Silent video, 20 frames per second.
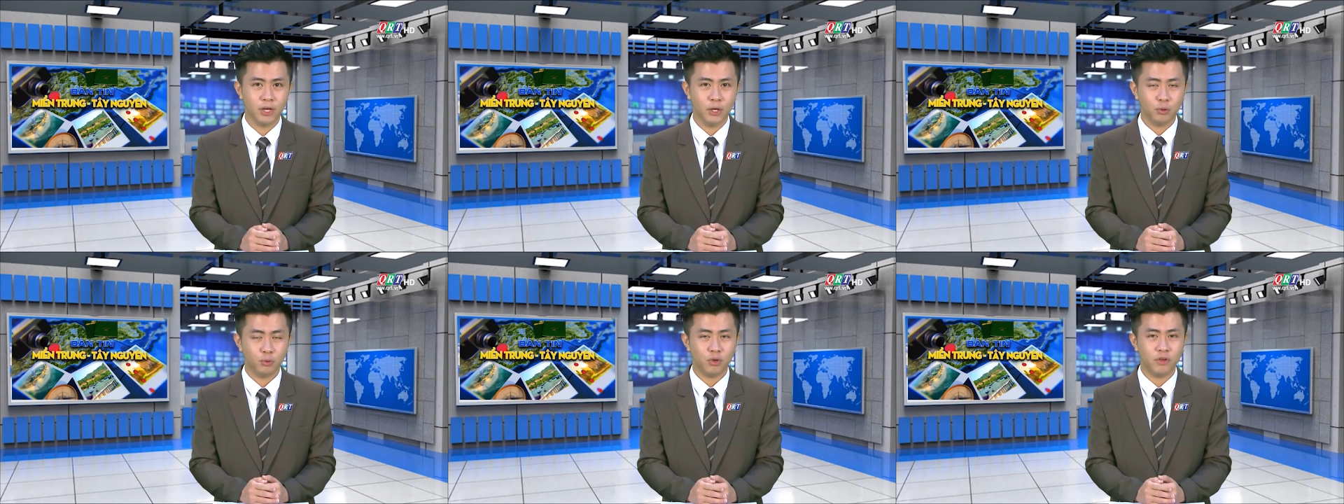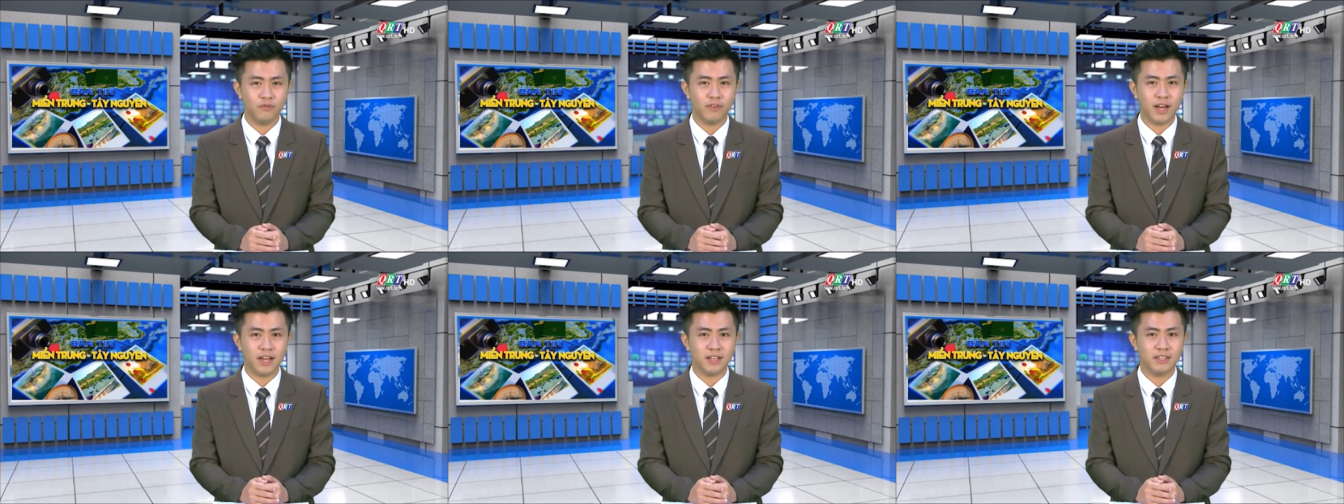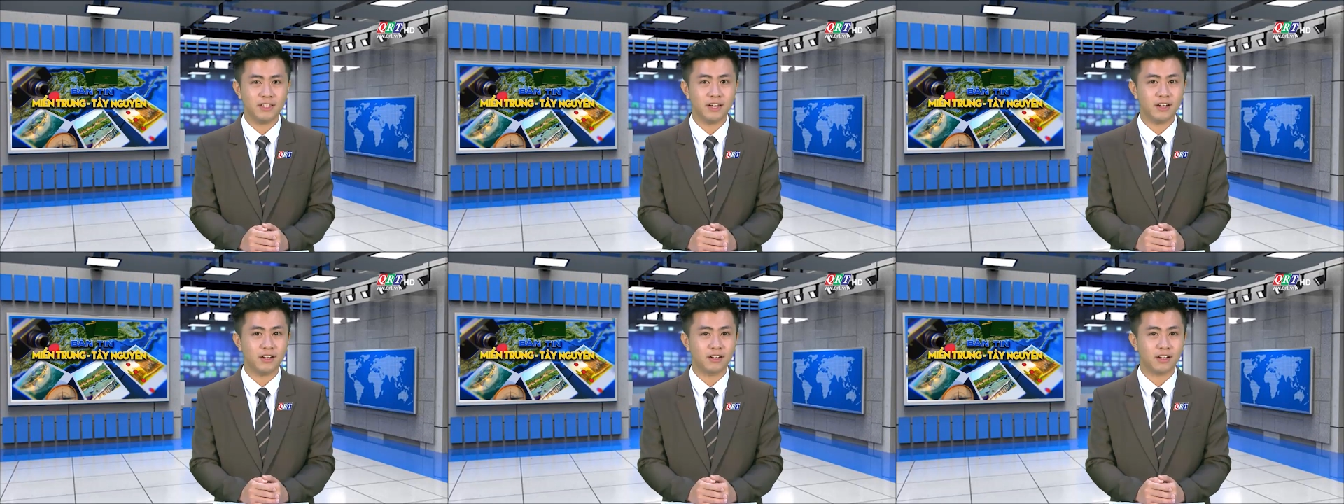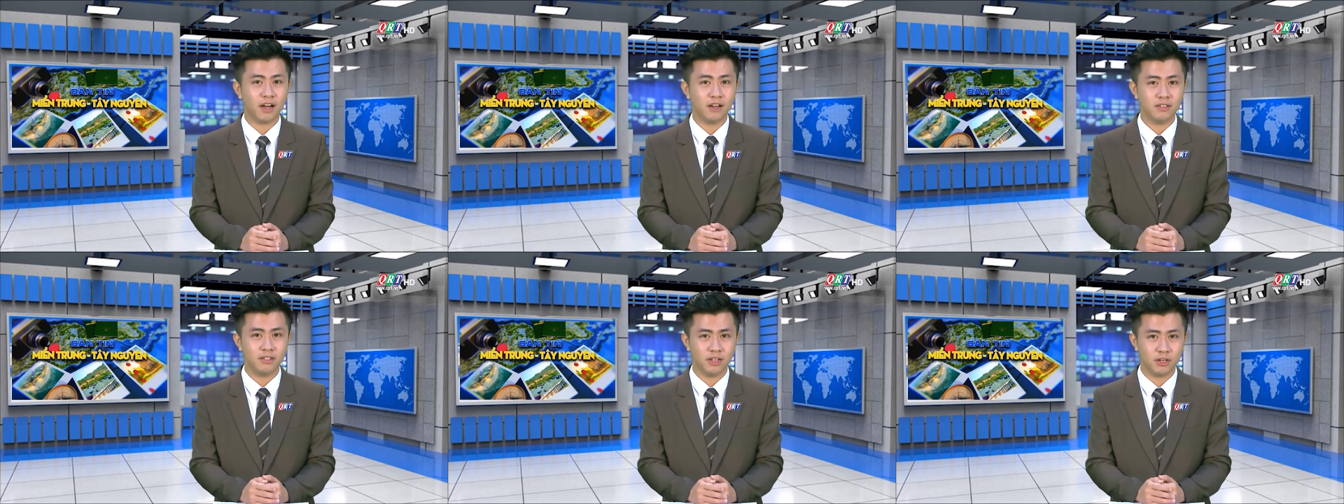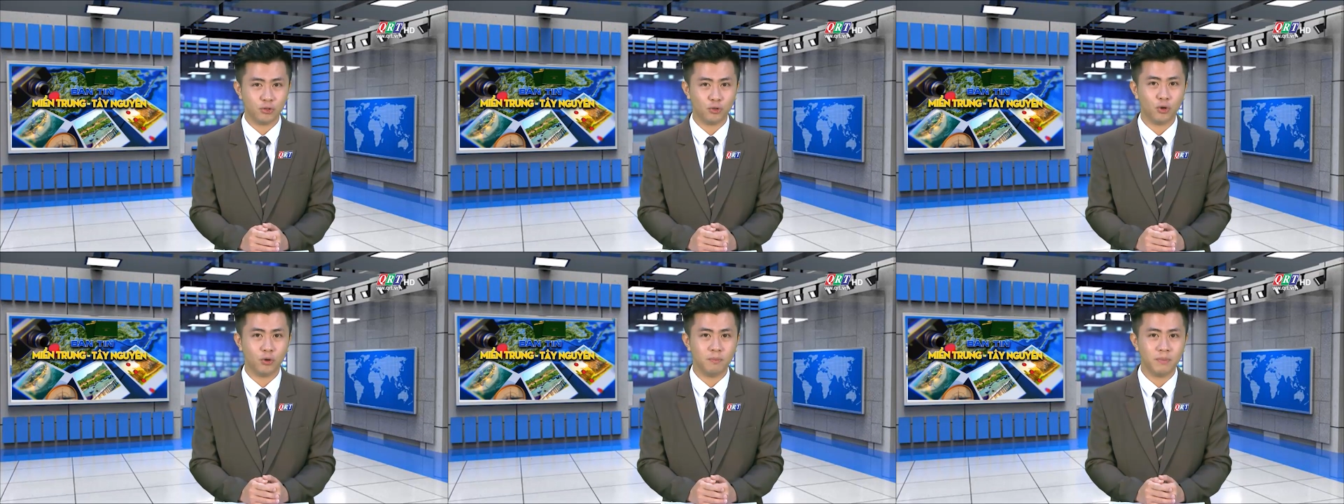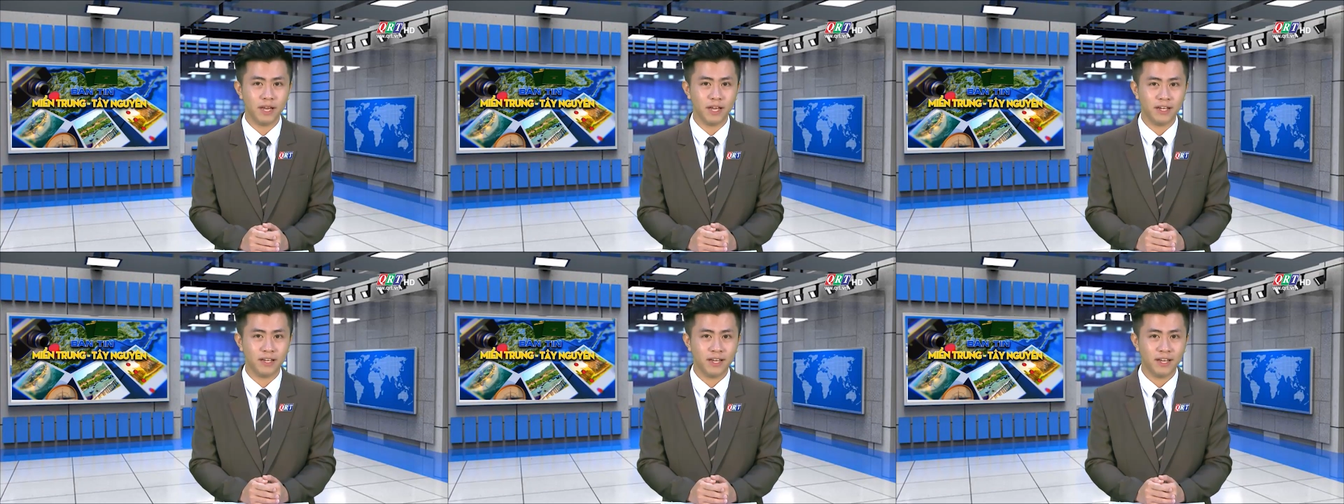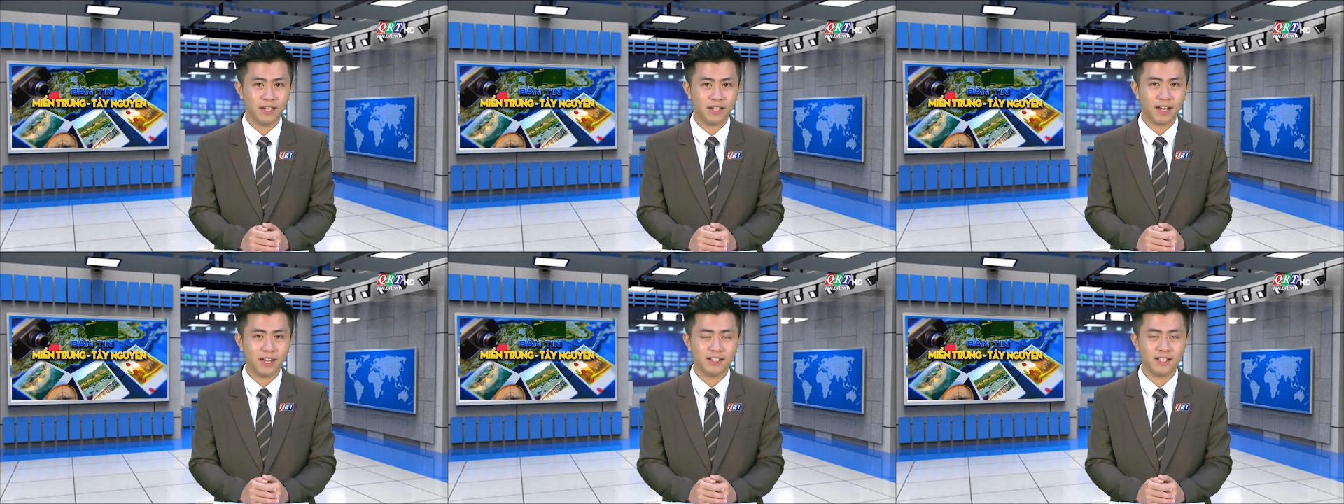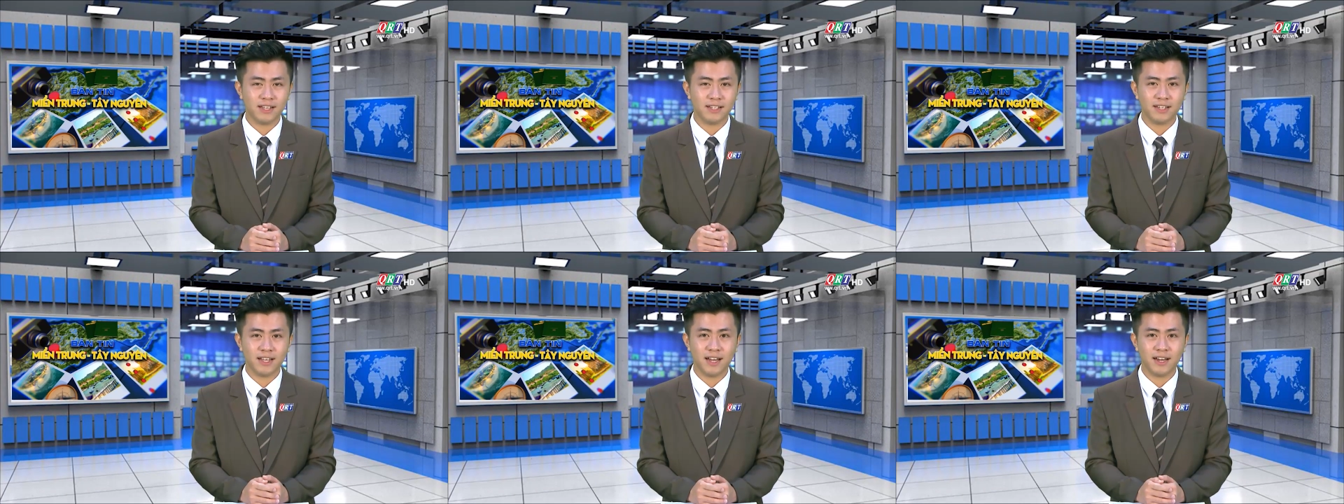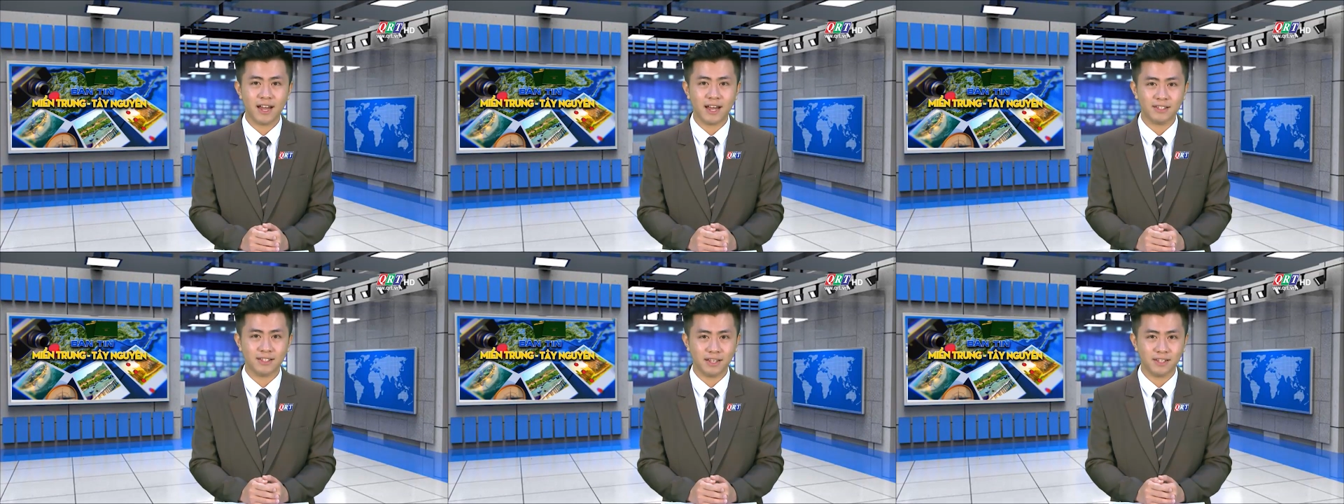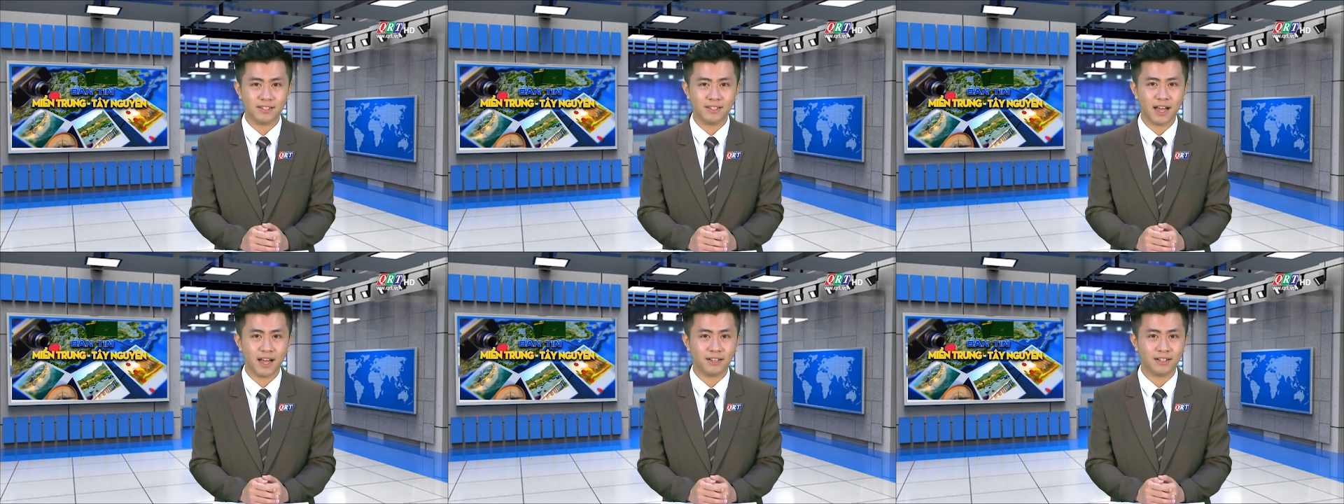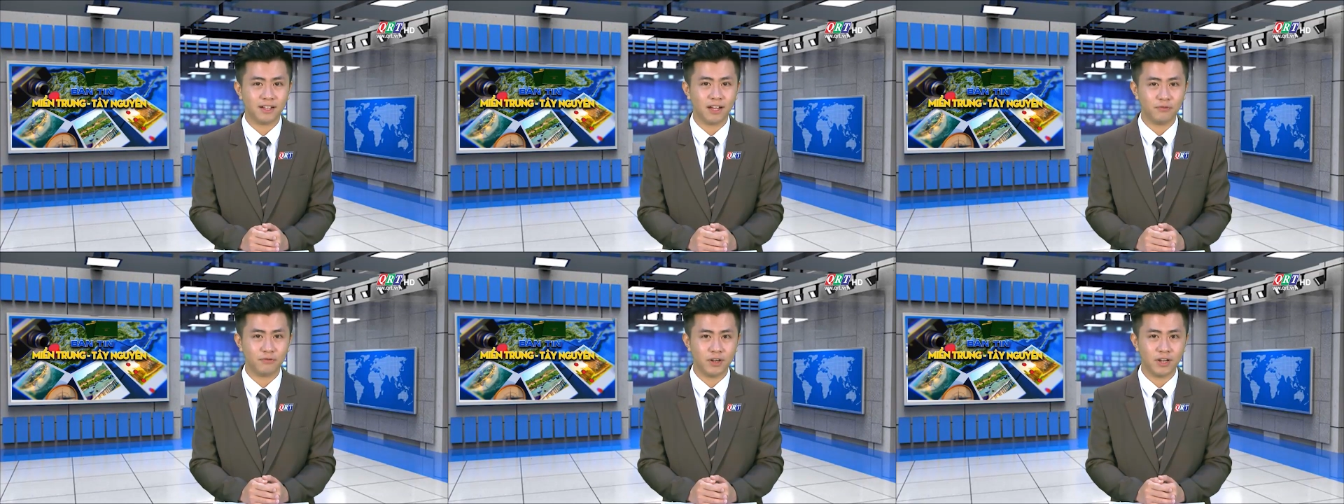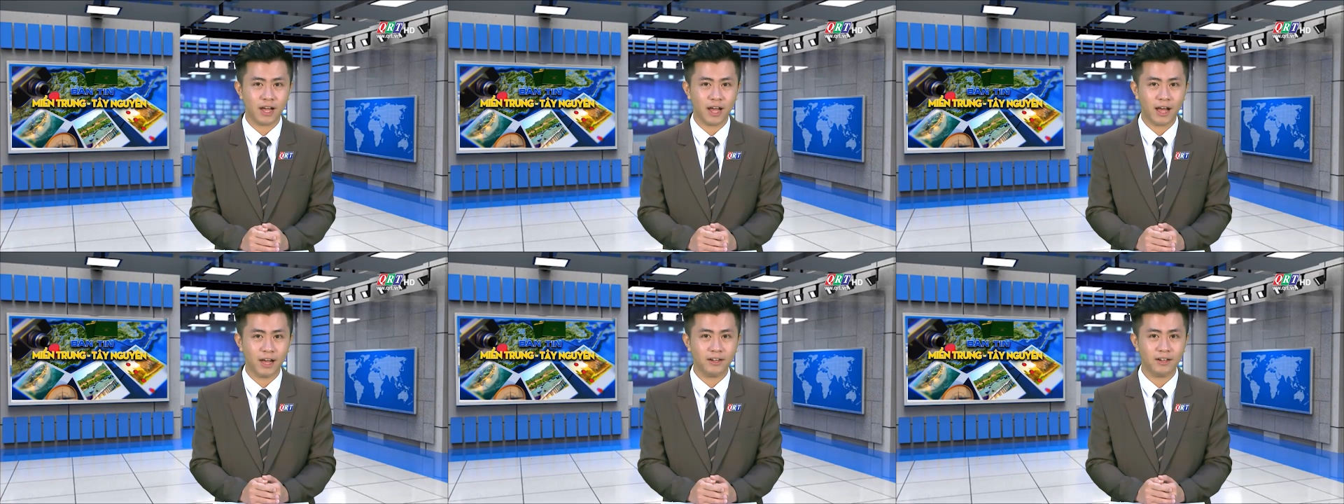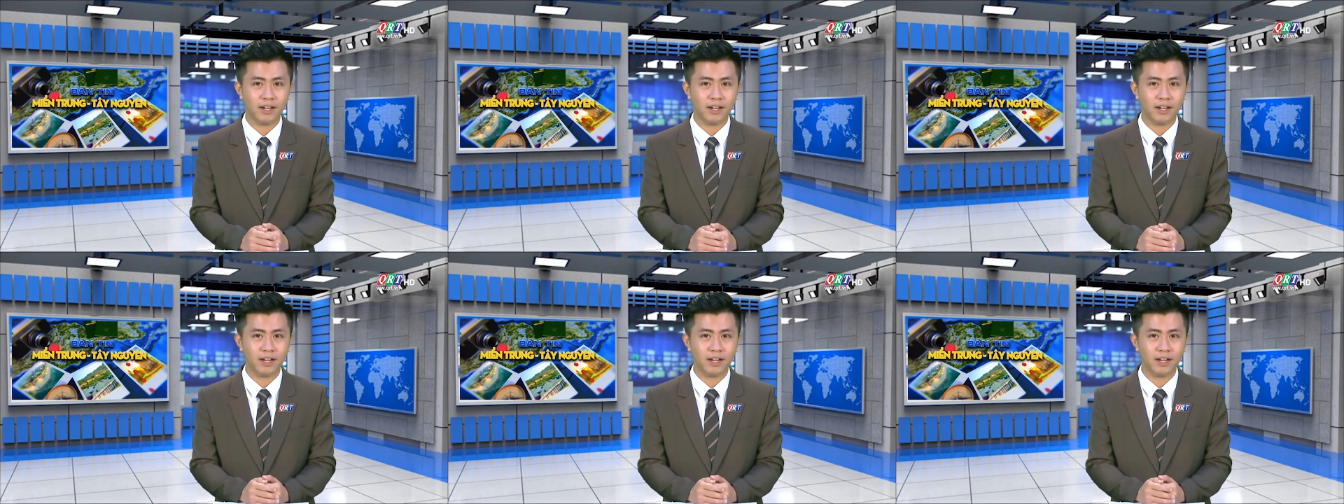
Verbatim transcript: Tuy vậy, nhờ có sự chuẩn bị, các nhà xe đã sẵn sàng các phương án